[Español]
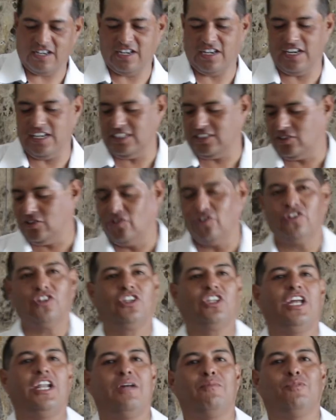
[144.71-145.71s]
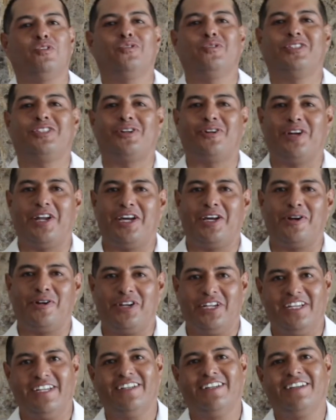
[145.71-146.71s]
Y listo, tenemos nuestro
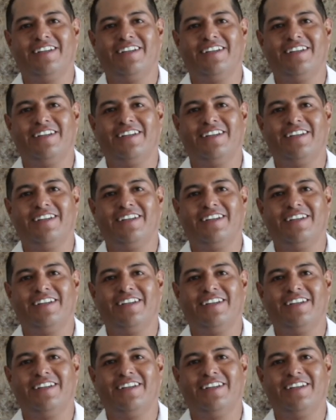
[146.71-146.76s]
Negroni.